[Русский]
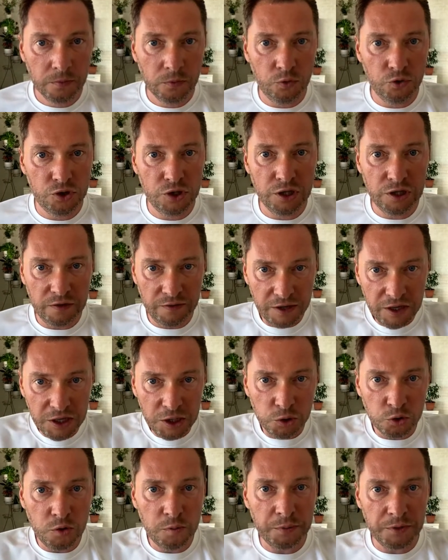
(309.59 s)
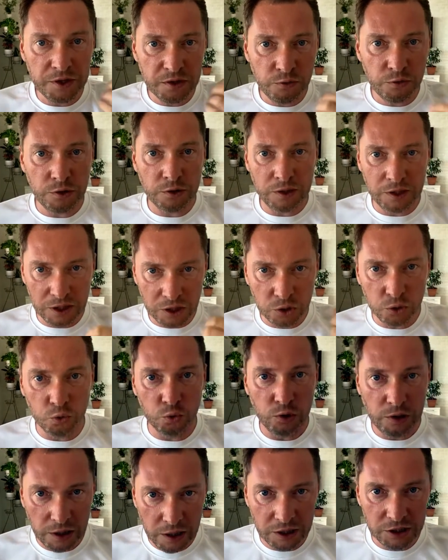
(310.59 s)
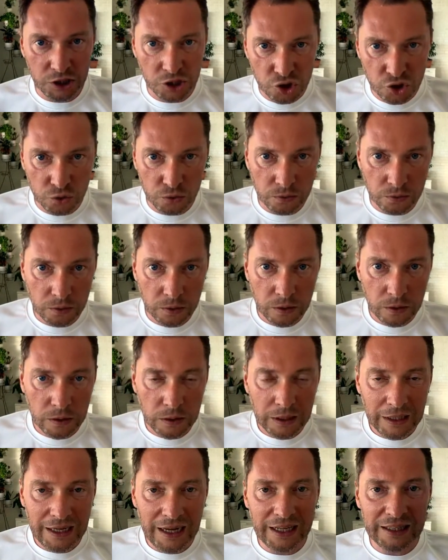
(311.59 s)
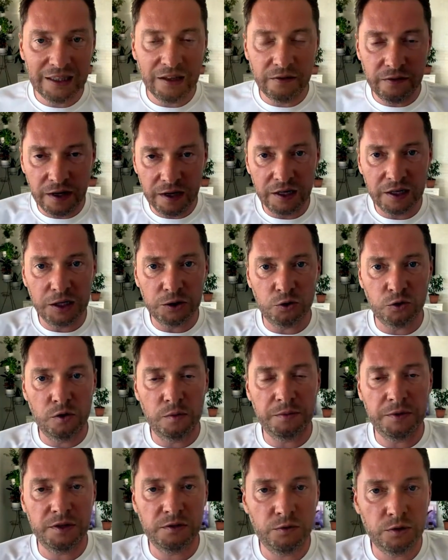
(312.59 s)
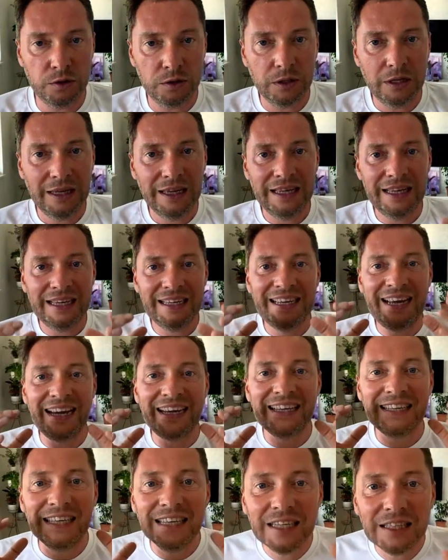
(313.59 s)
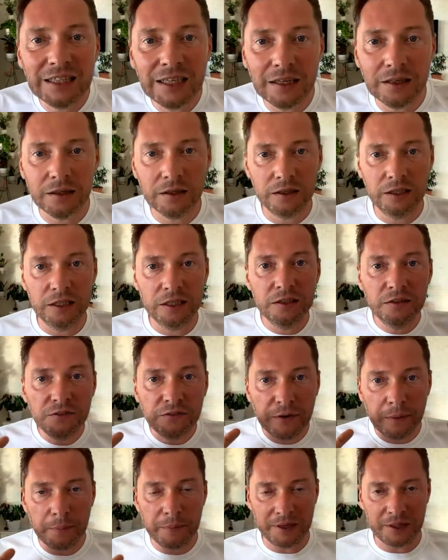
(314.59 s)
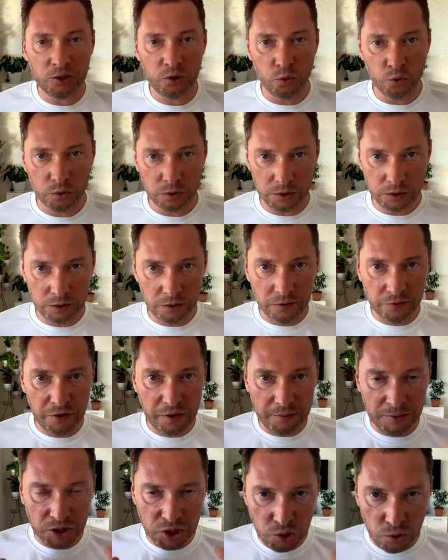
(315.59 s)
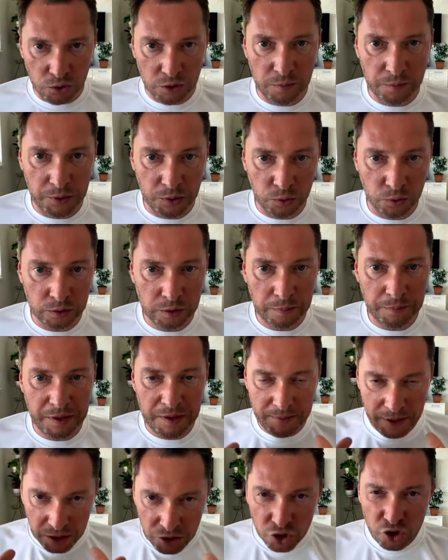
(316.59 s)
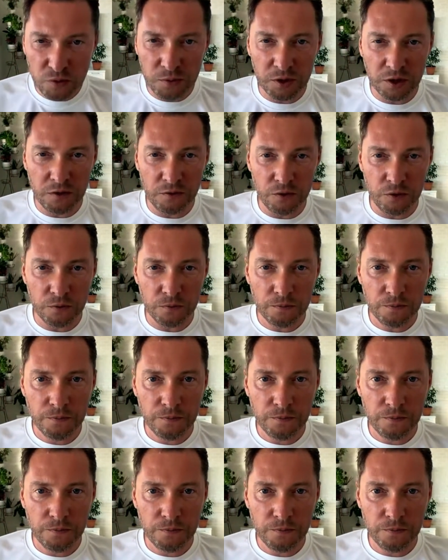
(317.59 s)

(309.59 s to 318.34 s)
То есть не товары, которые производят еду или одежду, а товары, которые производят какие-то инфопродукты, информационные продукты. Понимаете, о чем я говорю?